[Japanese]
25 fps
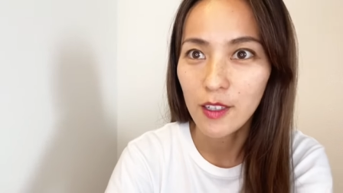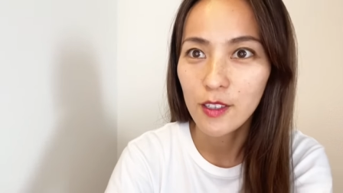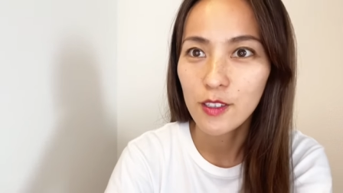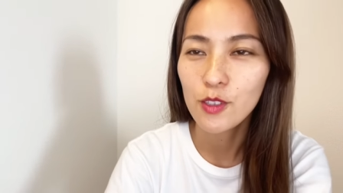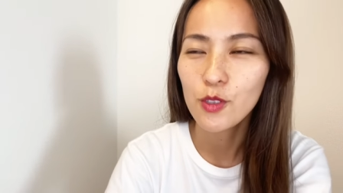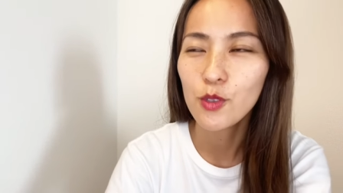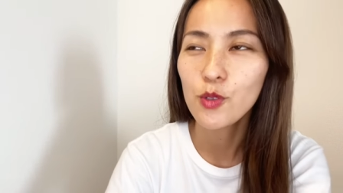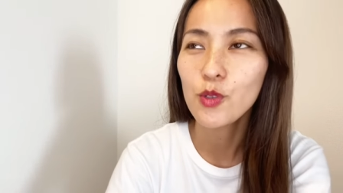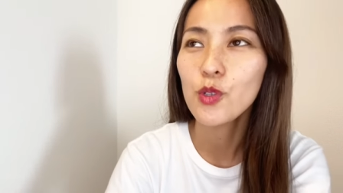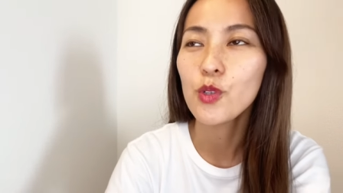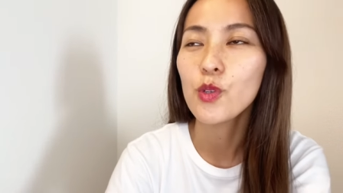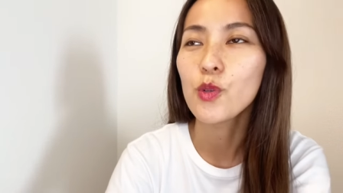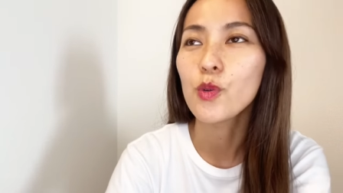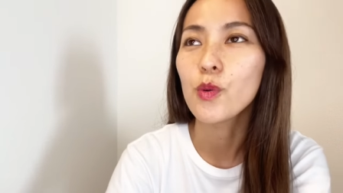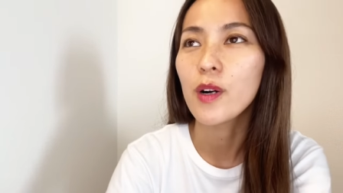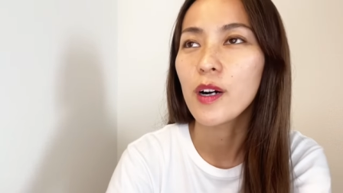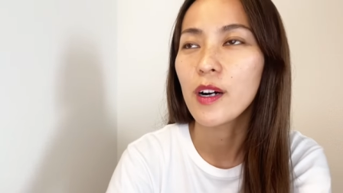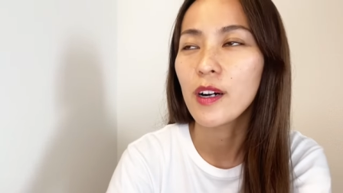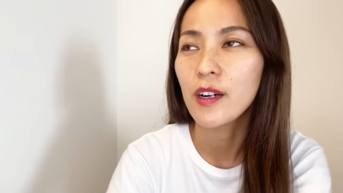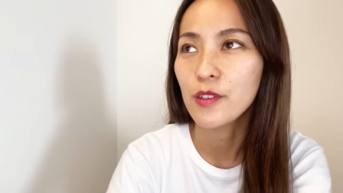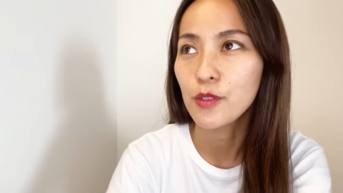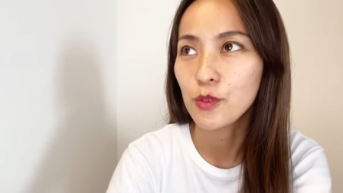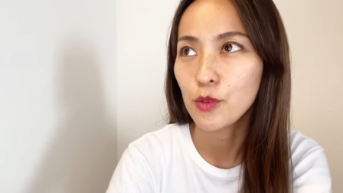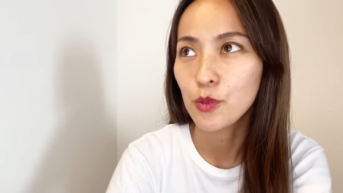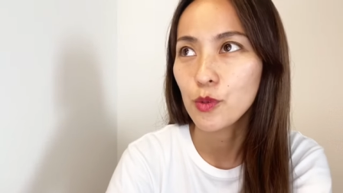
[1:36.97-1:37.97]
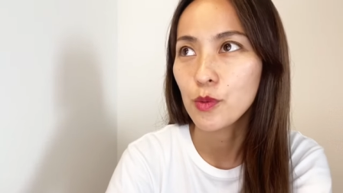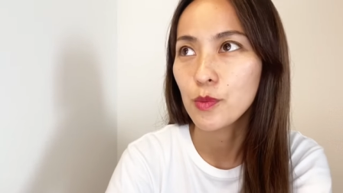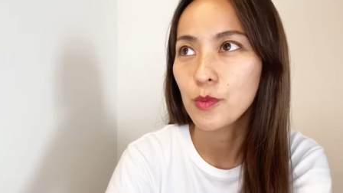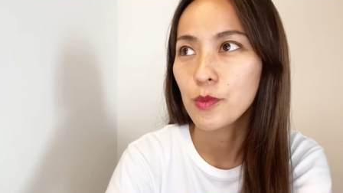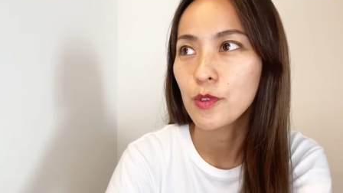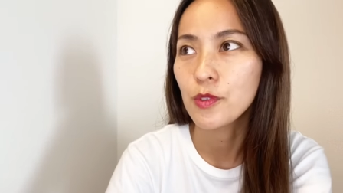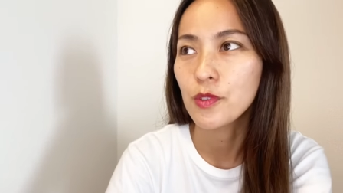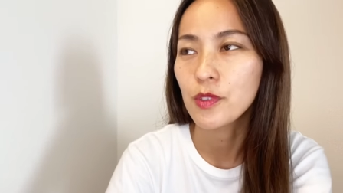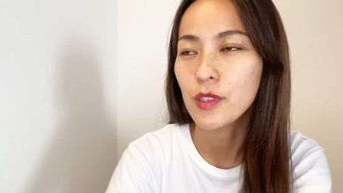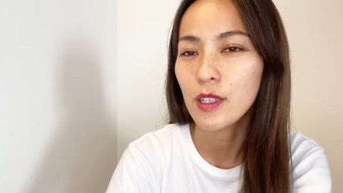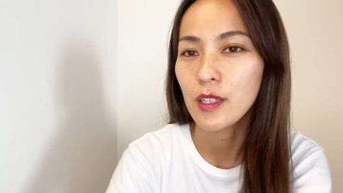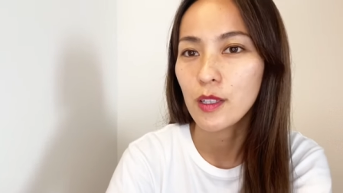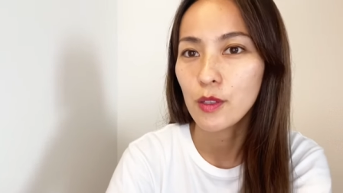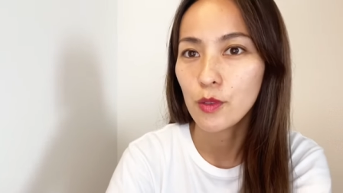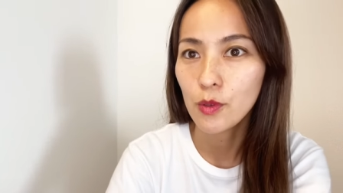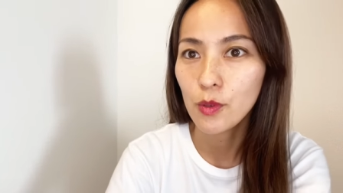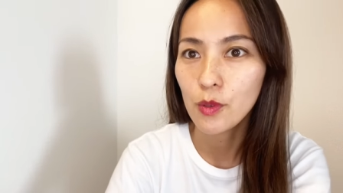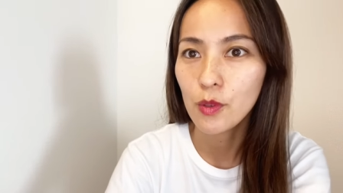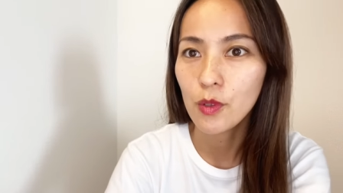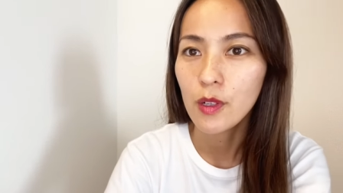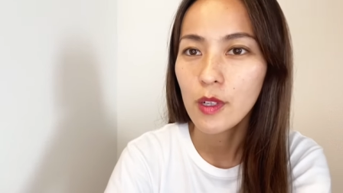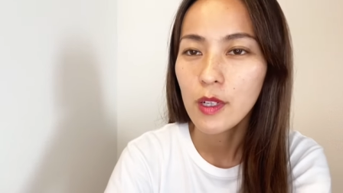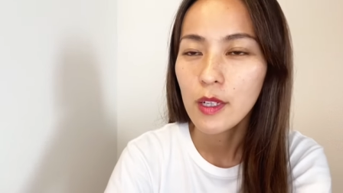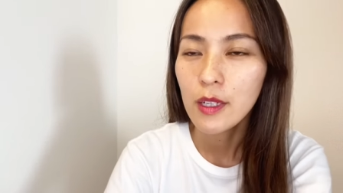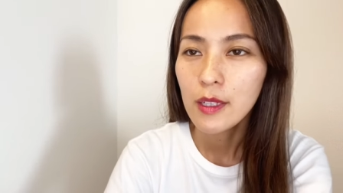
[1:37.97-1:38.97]
そういうのはあると思うんだけ
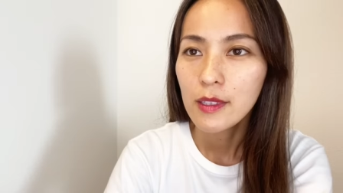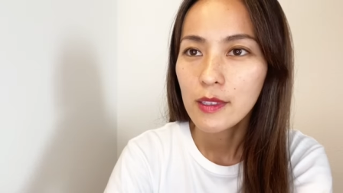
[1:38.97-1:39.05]
ど、